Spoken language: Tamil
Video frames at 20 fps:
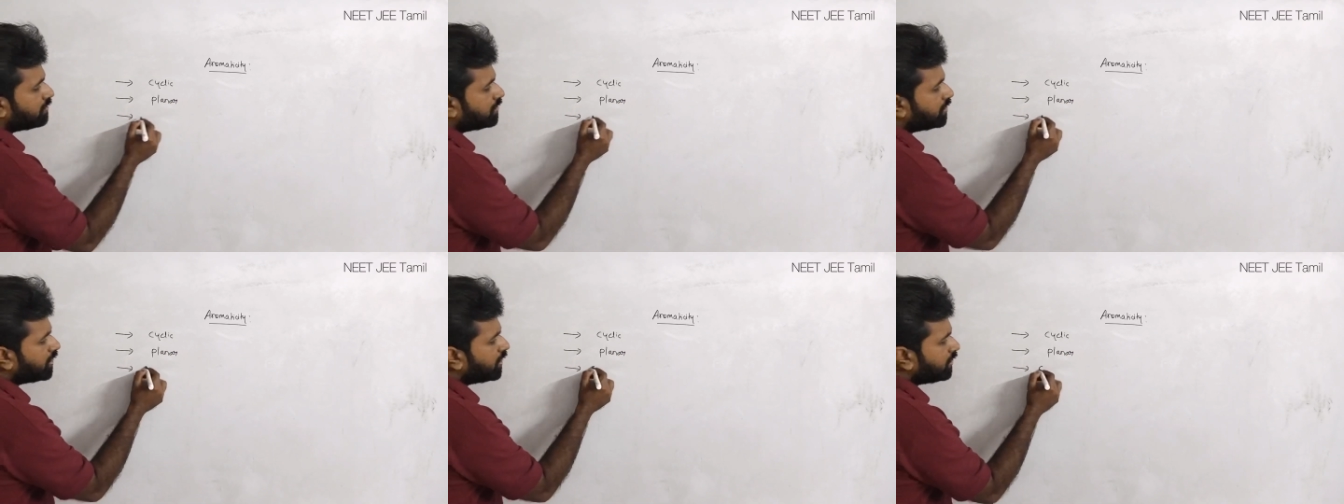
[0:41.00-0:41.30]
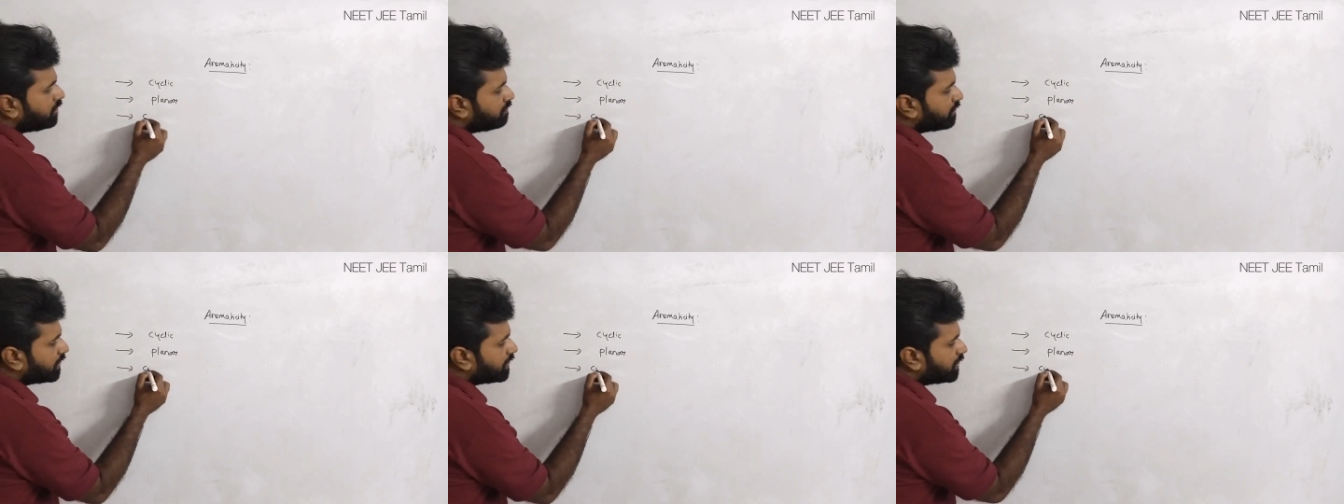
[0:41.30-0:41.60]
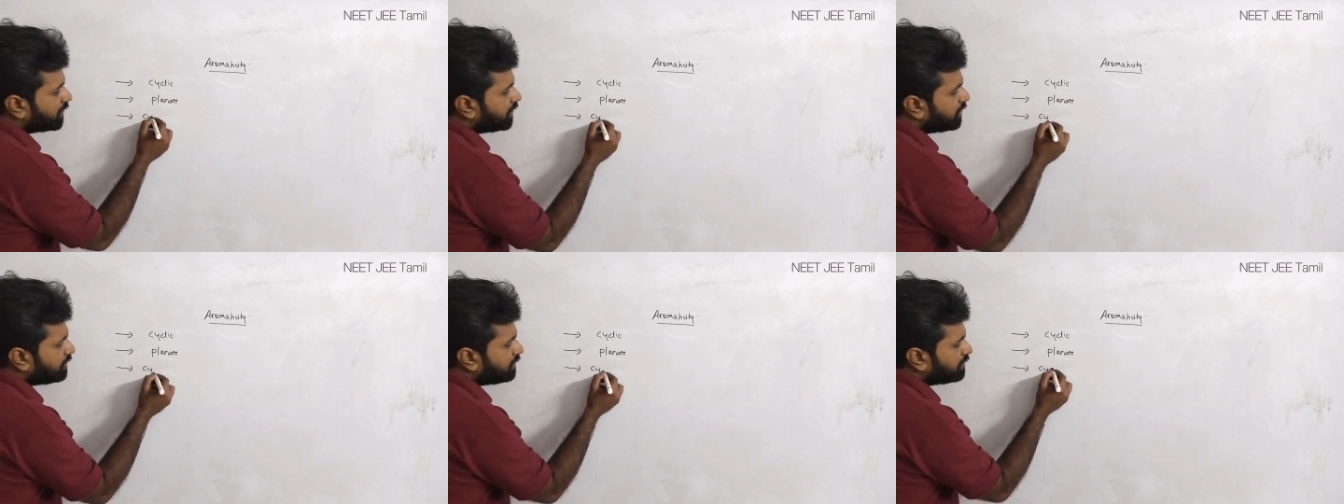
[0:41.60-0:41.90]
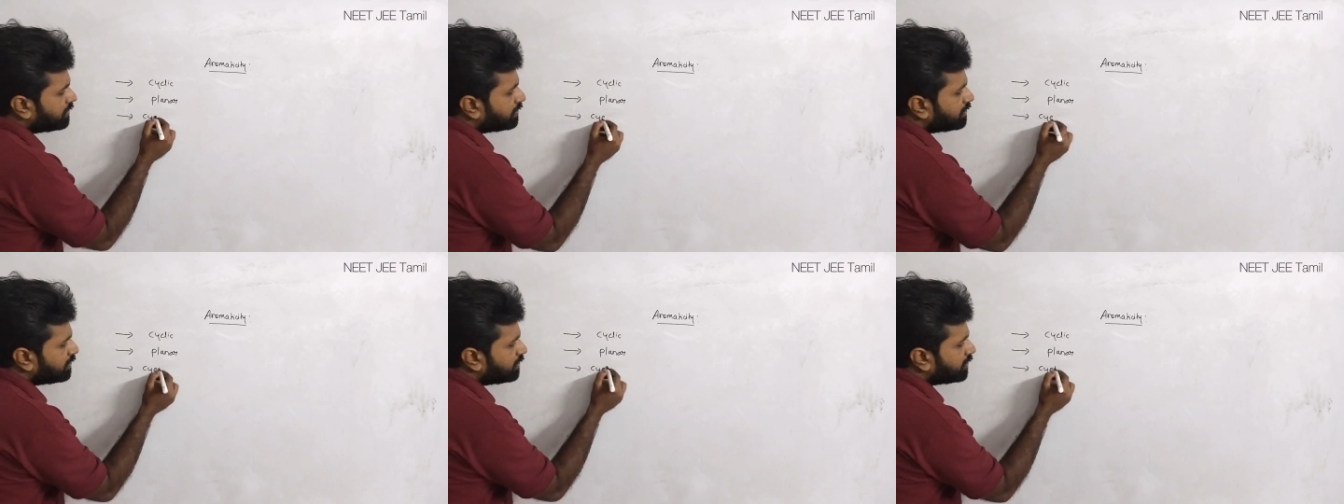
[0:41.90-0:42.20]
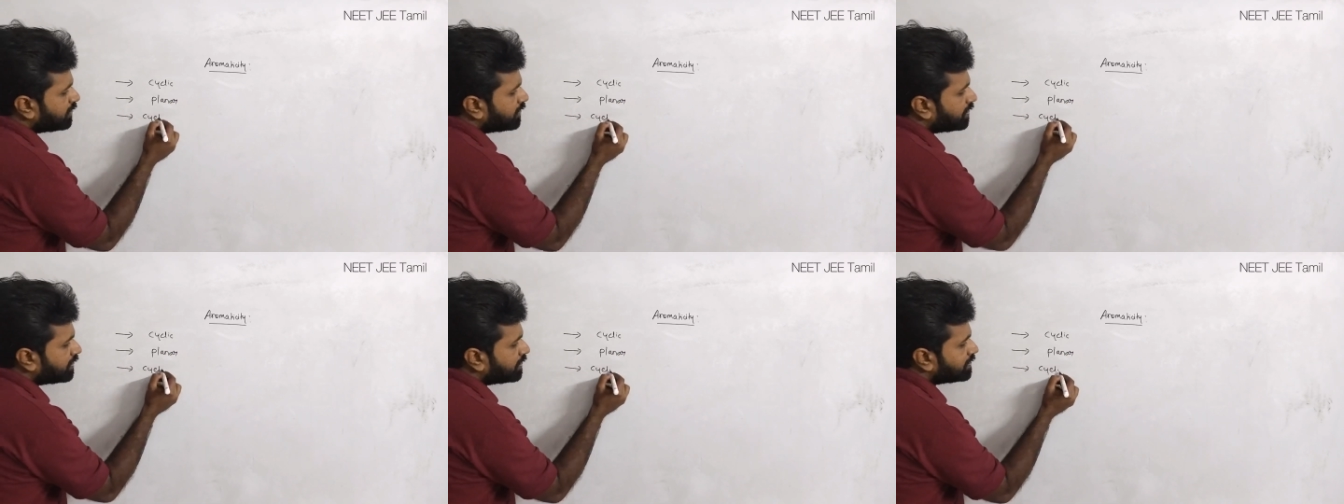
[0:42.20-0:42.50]
தேர்ட் வந்து
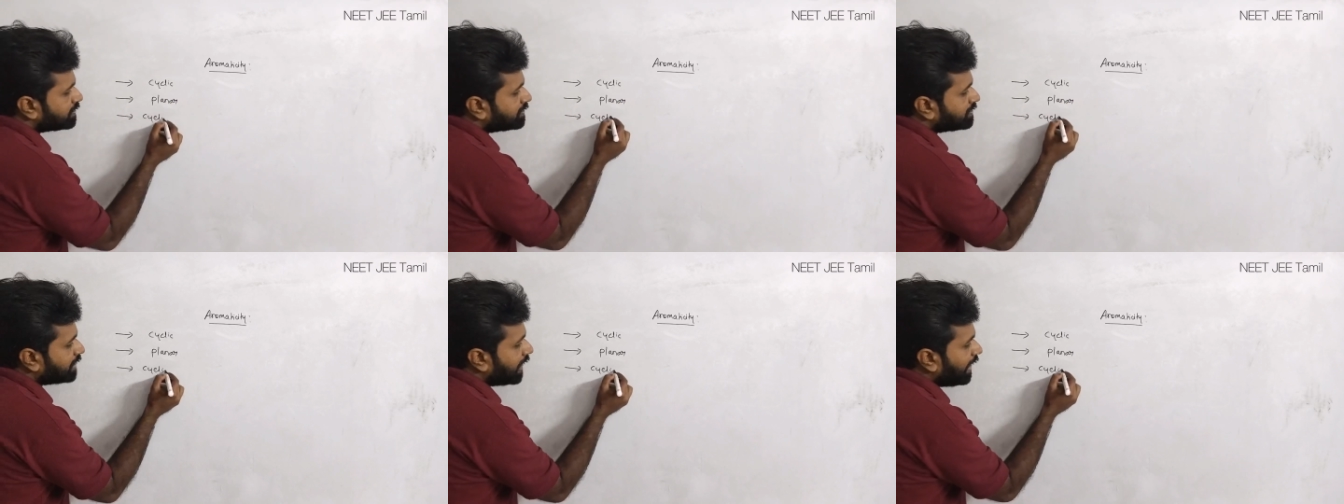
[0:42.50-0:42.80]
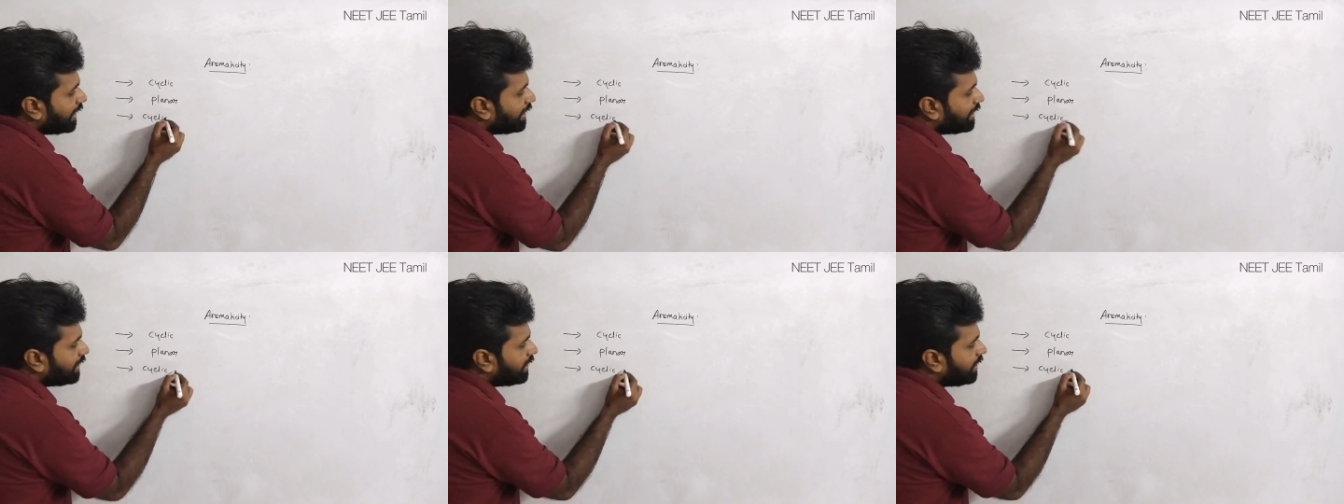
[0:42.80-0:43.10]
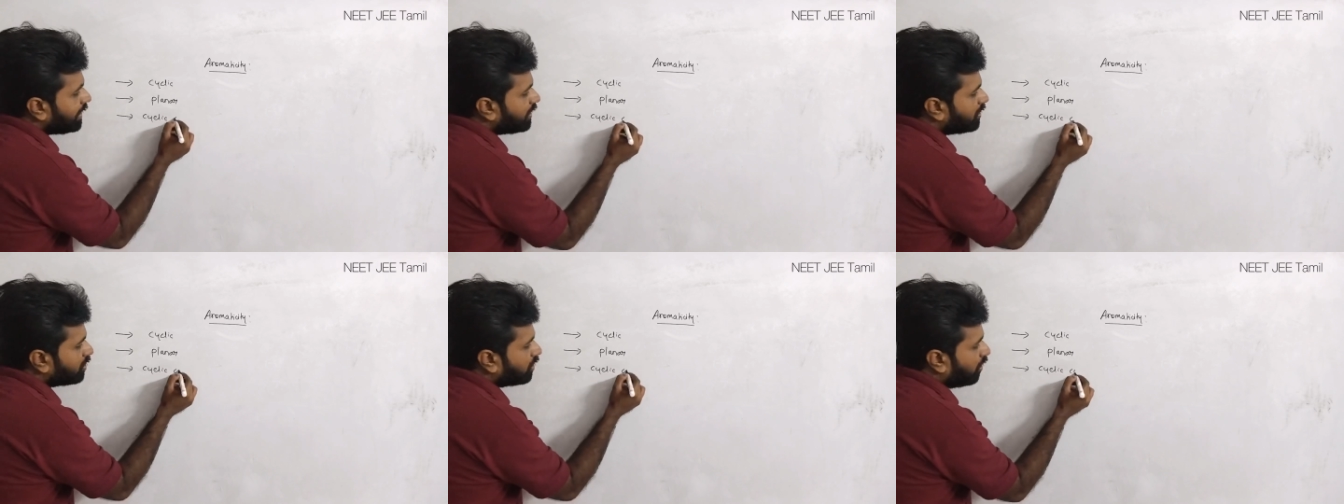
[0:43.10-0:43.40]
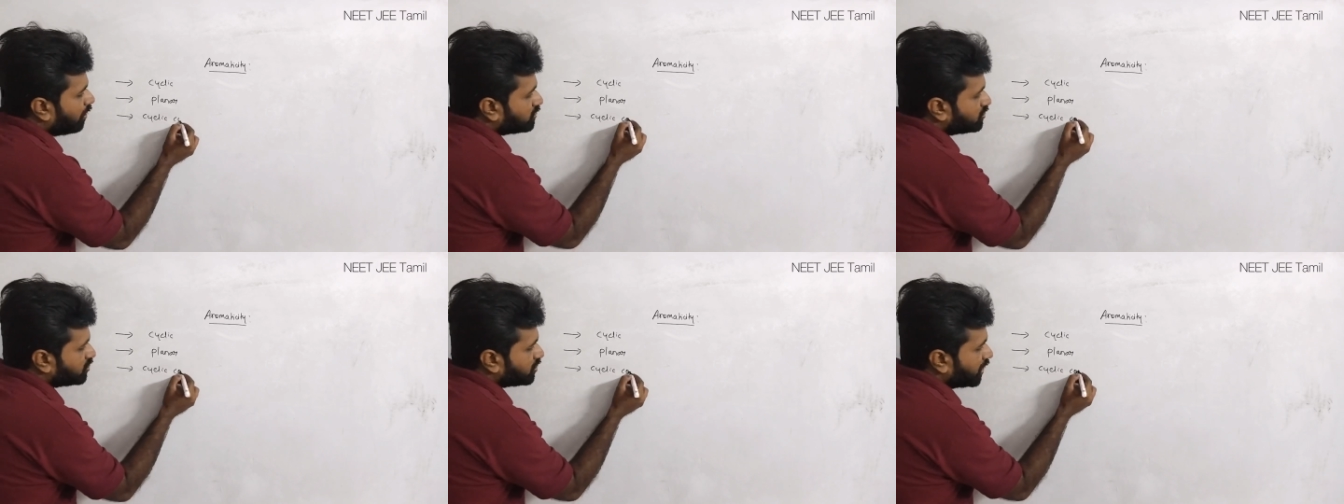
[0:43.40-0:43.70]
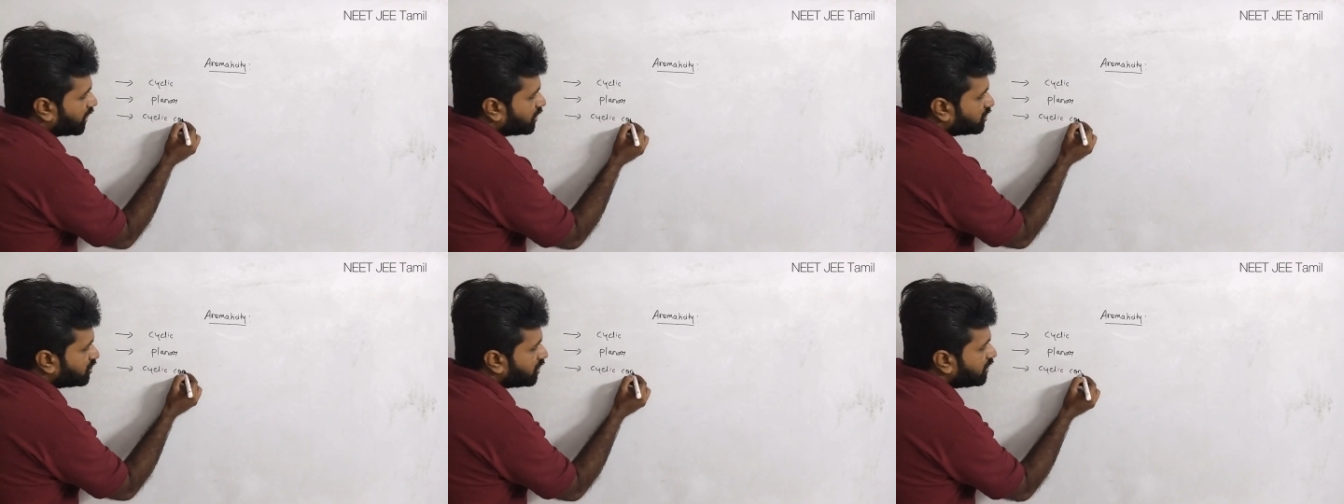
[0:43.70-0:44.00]
சைக்ளிக்
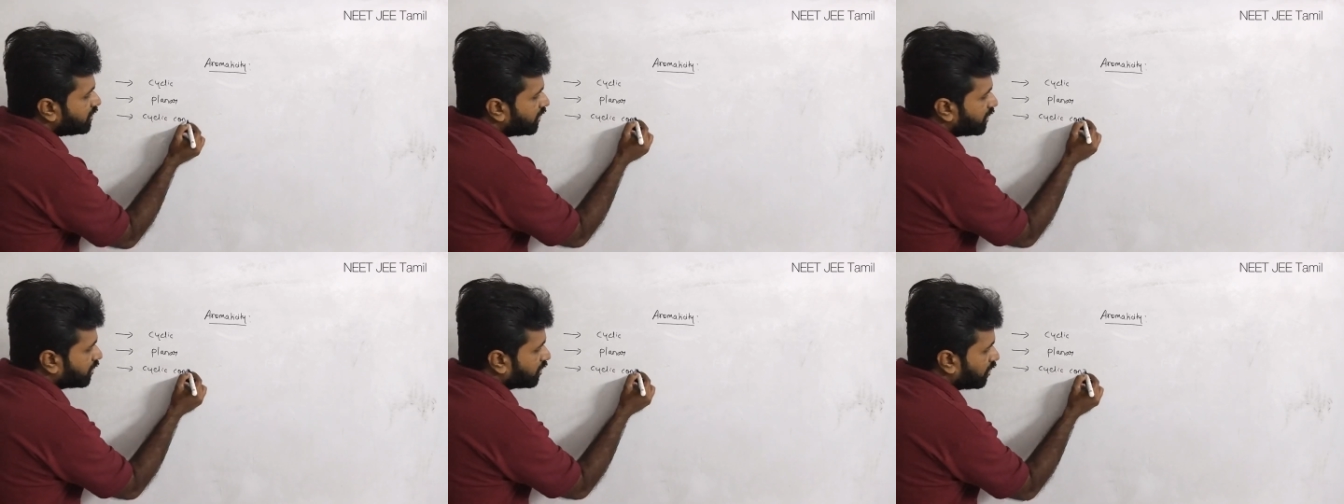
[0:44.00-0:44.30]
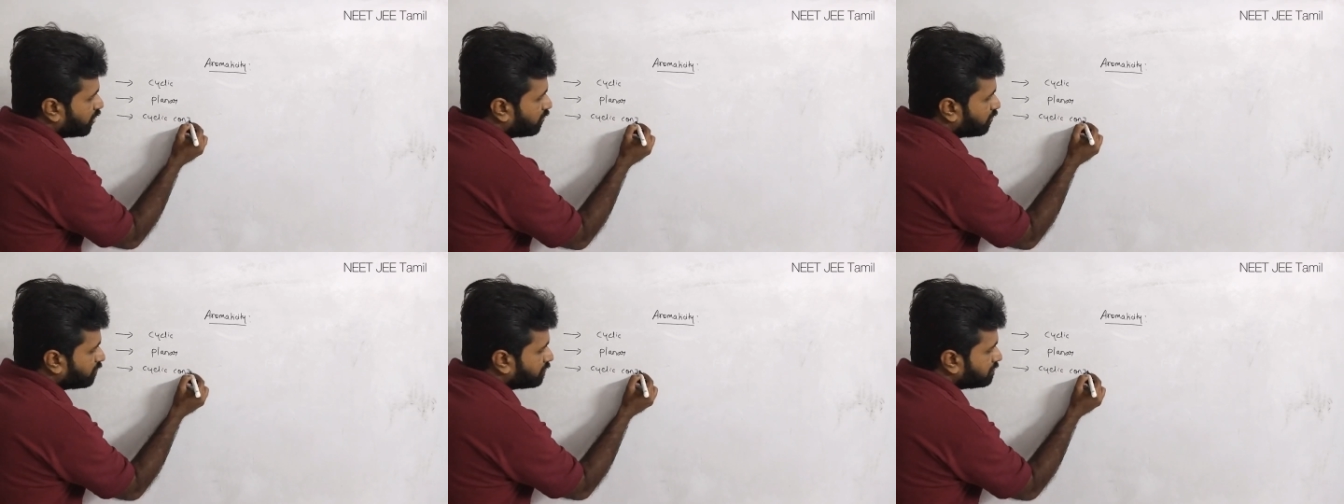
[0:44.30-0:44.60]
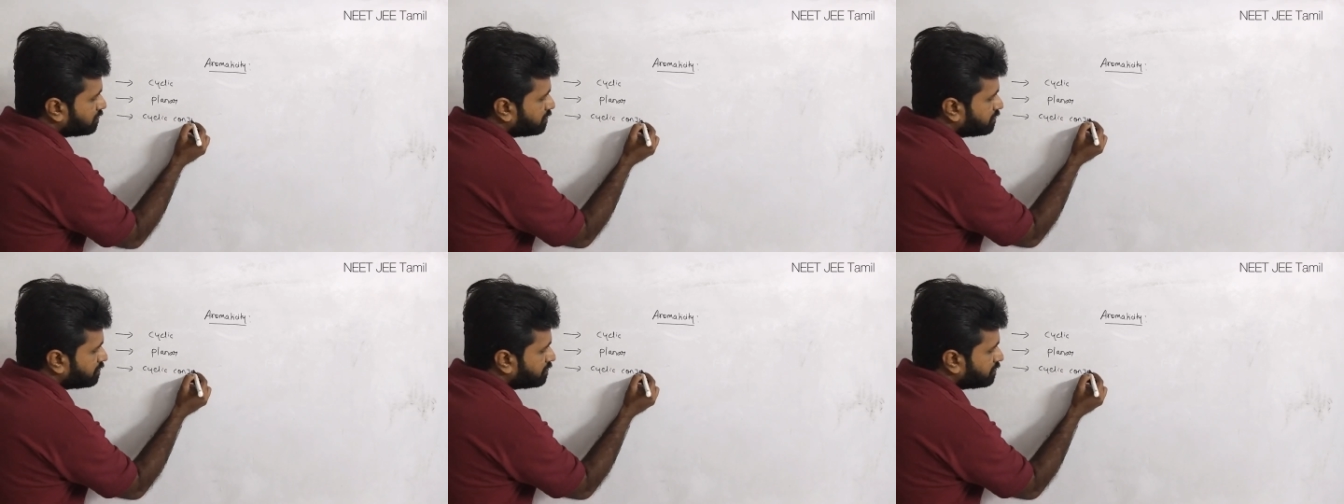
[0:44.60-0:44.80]
கான்ஜுகேஷன் இருக்கணும்